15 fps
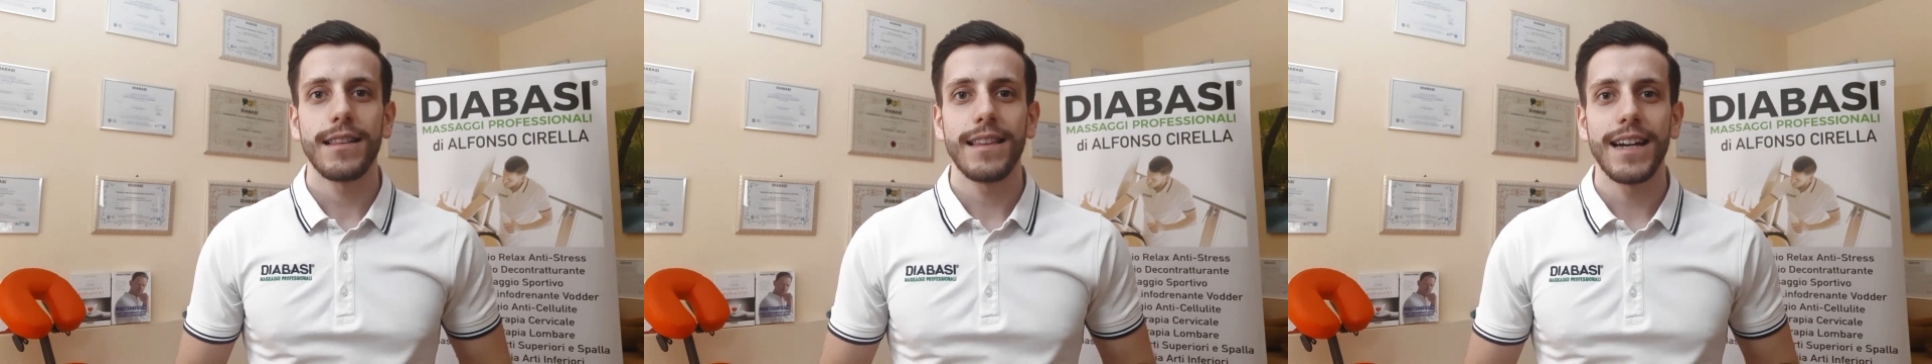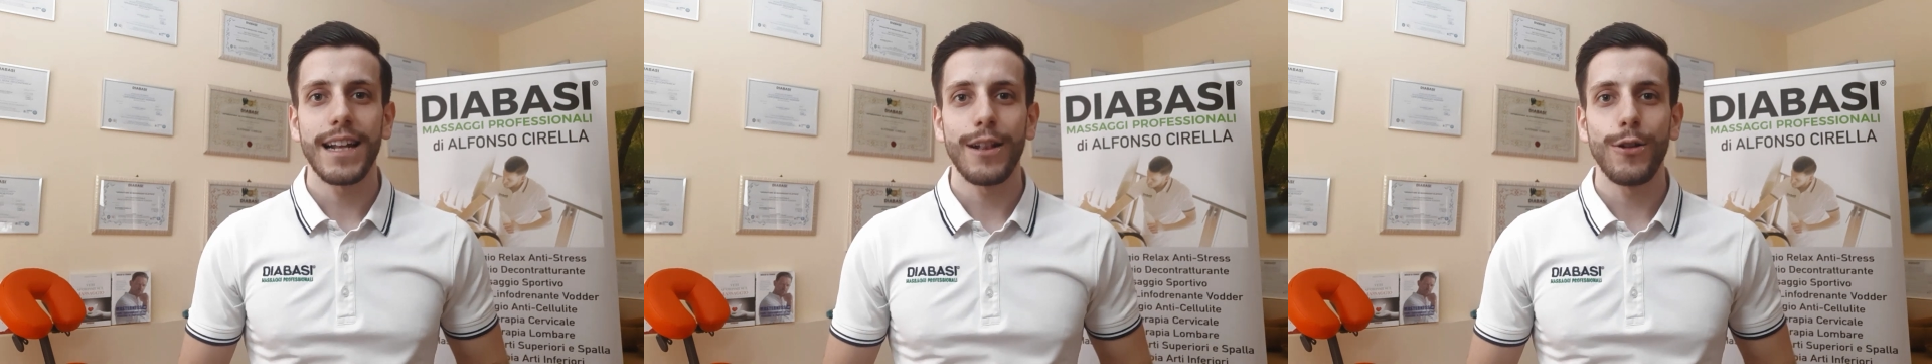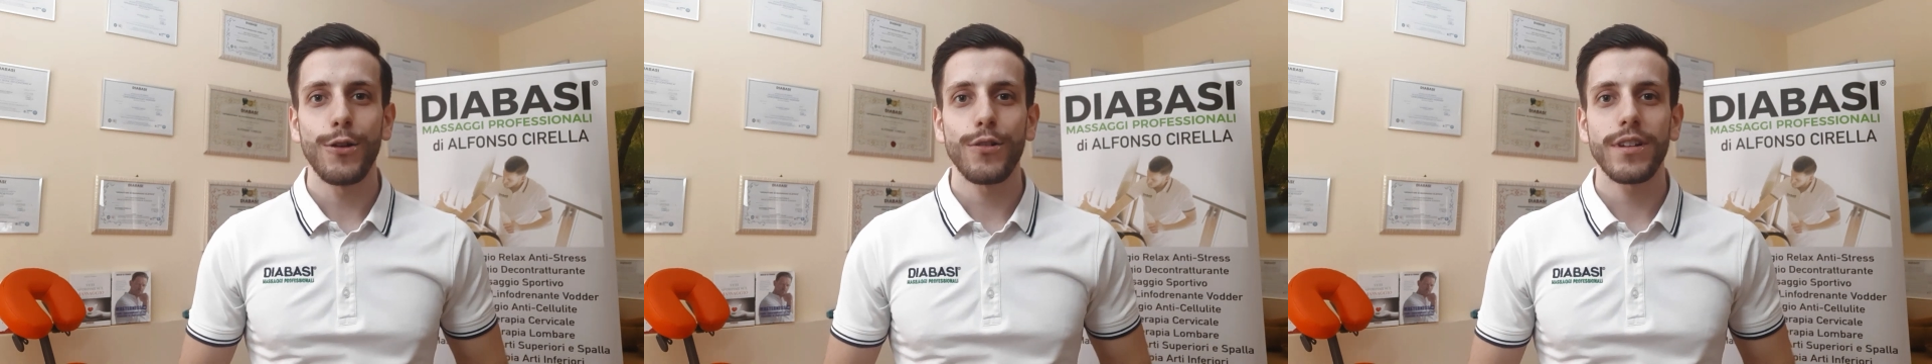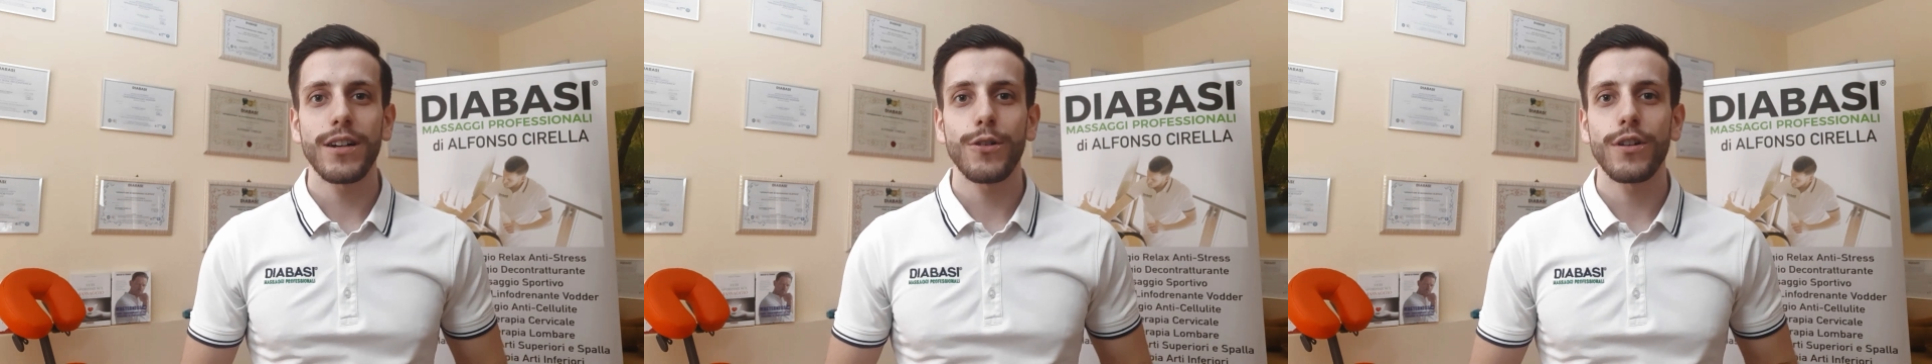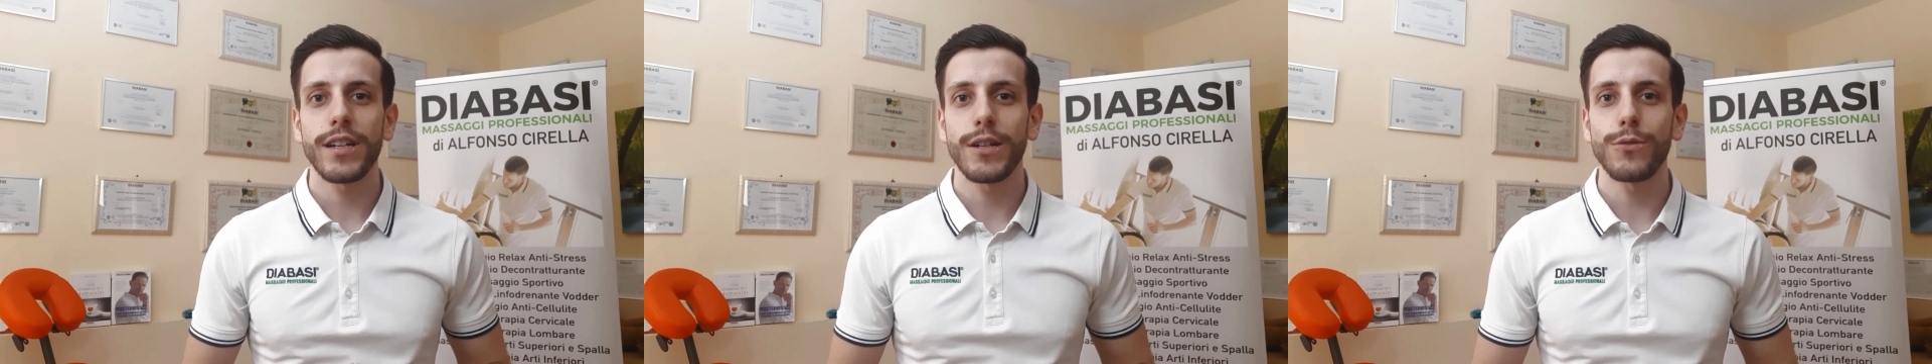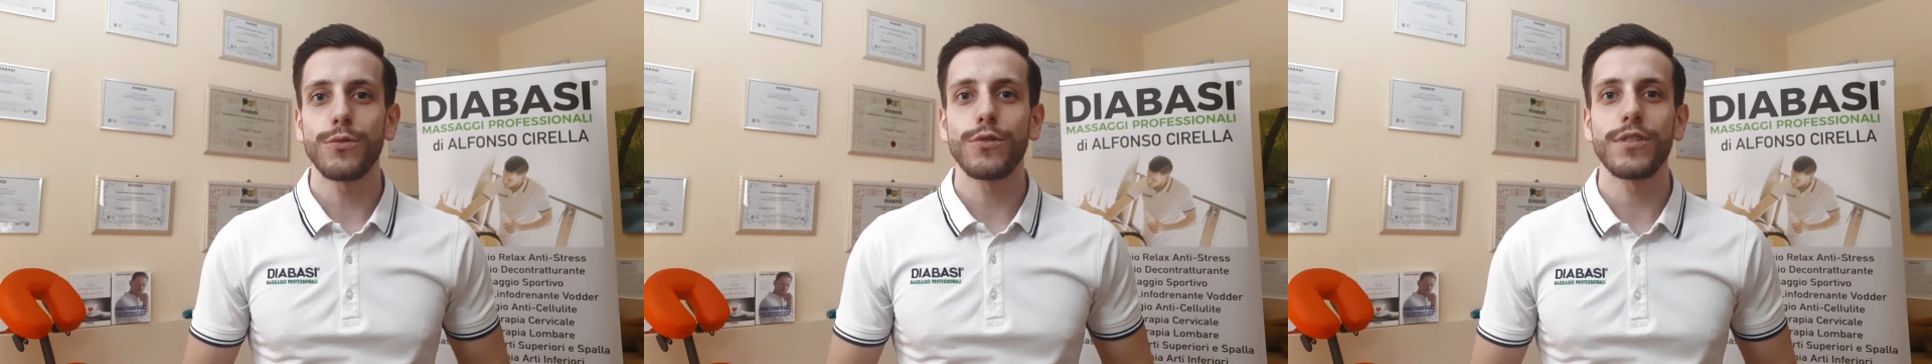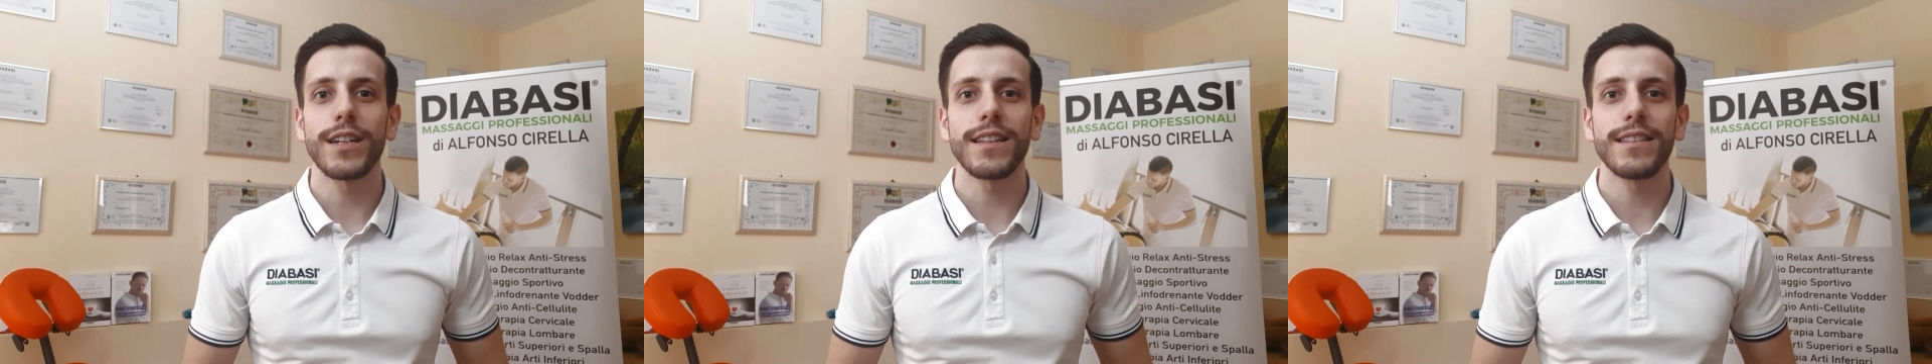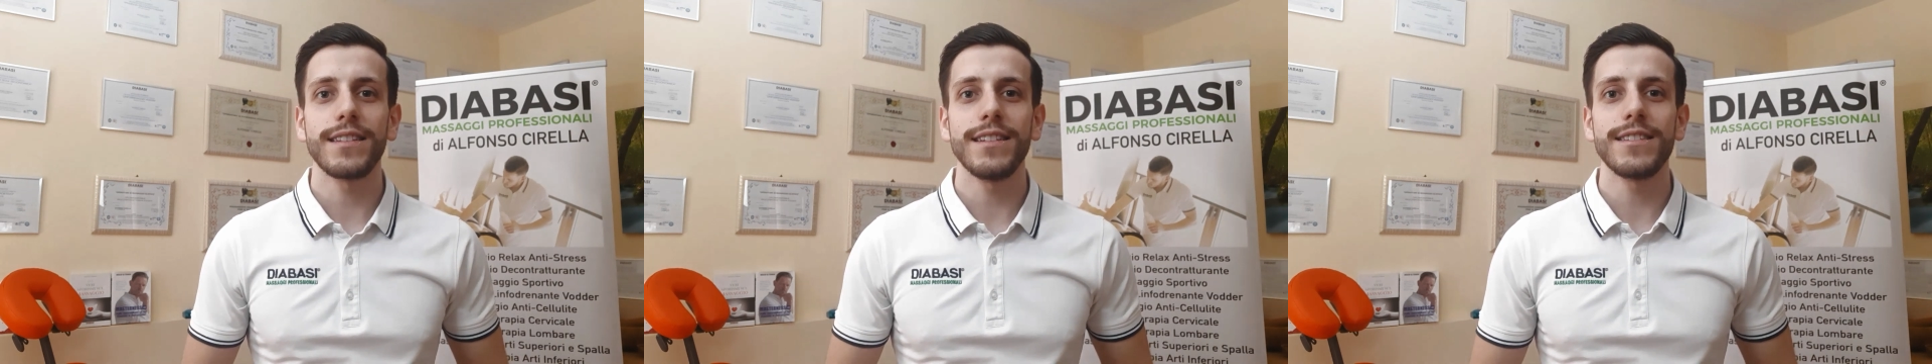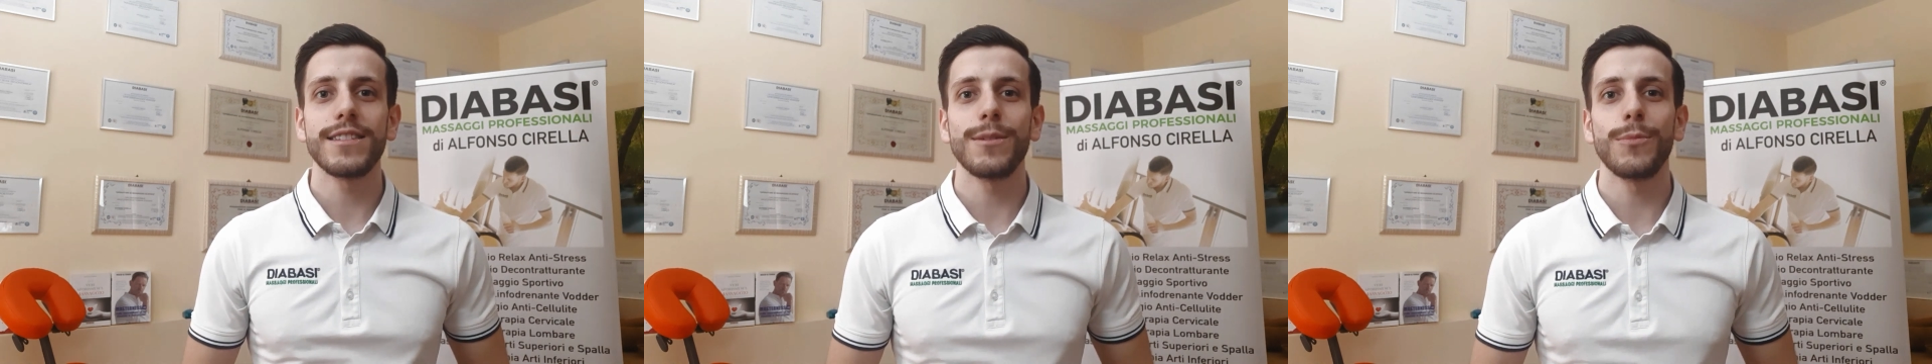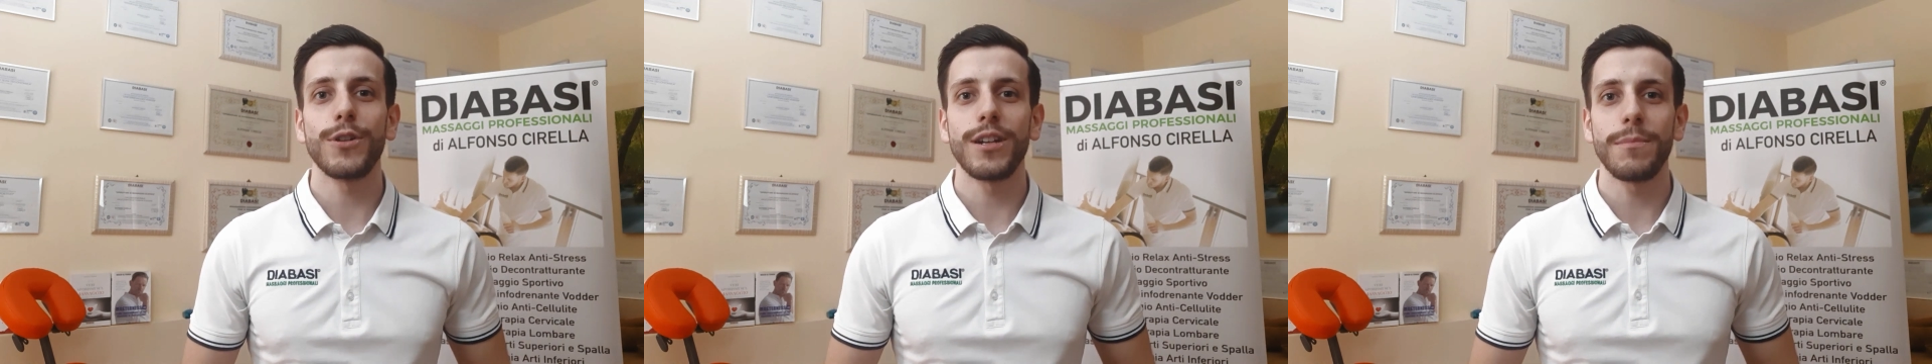Da allora ho creduto
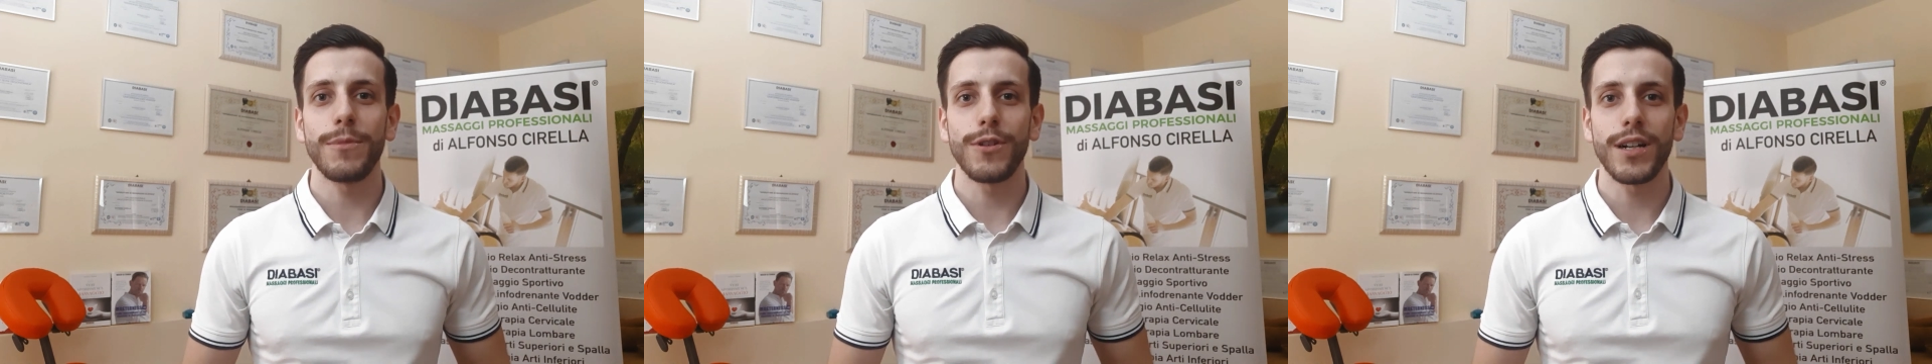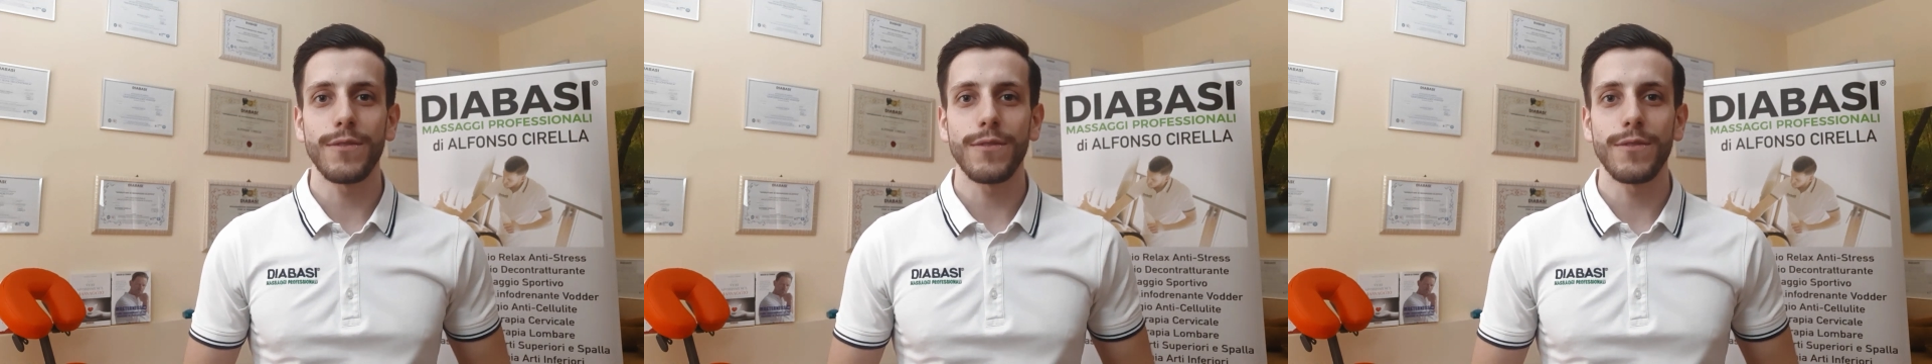tantissimo nel mio